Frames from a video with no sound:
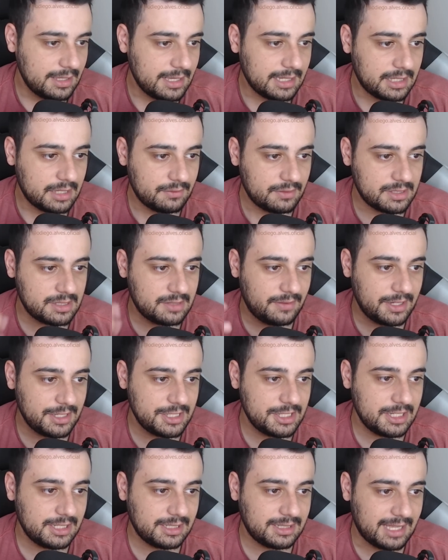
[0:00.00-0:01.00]
E aqui você vai
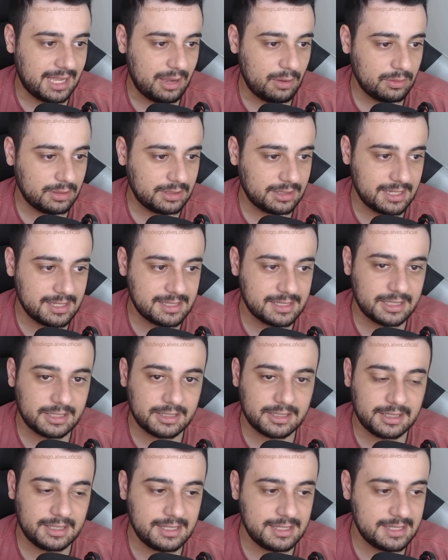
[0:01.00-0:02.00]
digitar o que está
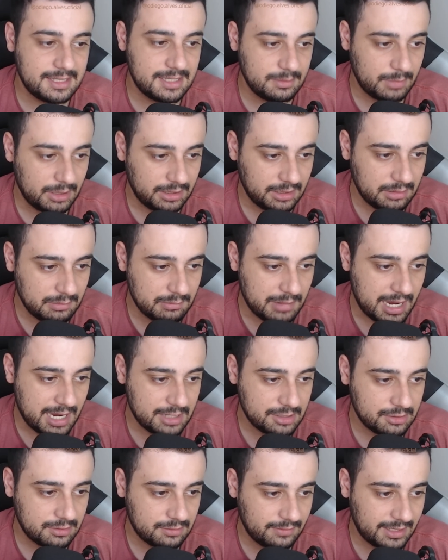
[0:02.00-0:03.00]
escrito aqui em cima, aqui
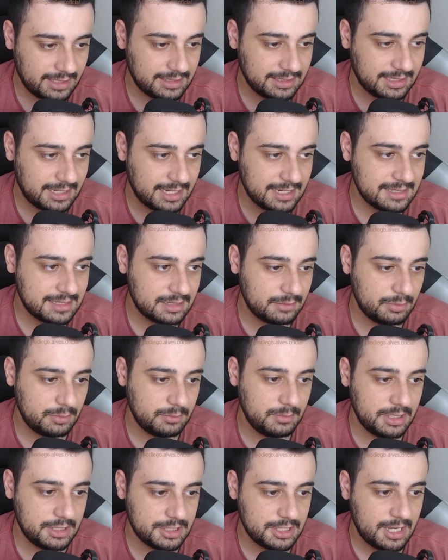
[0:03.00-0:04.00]
embaixo, vai clicar em
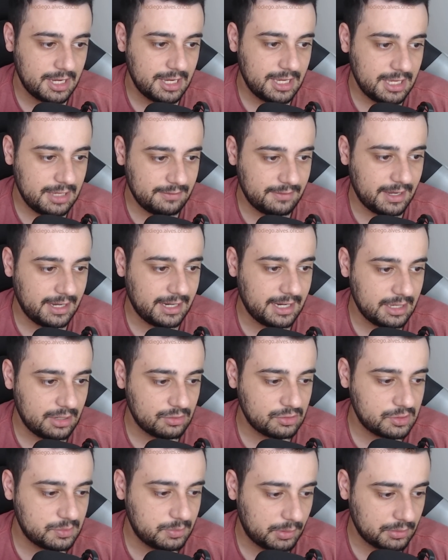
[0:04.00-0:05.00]
Submit e vai ganhar
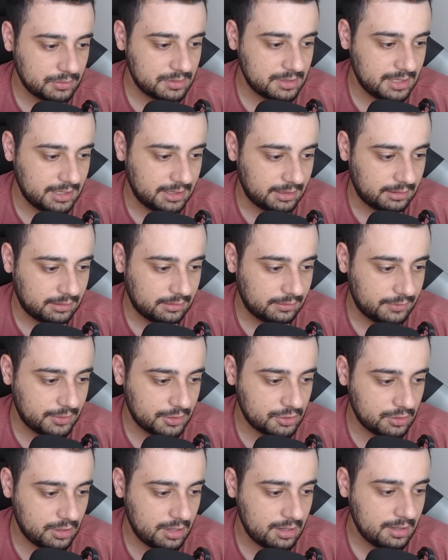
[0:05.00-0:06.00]
os pontos aí,
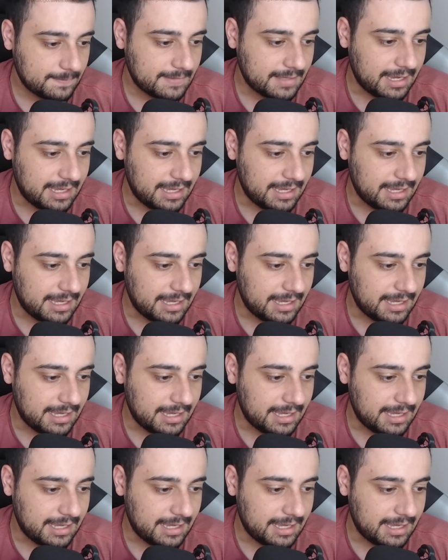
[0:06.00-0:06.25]
fechou?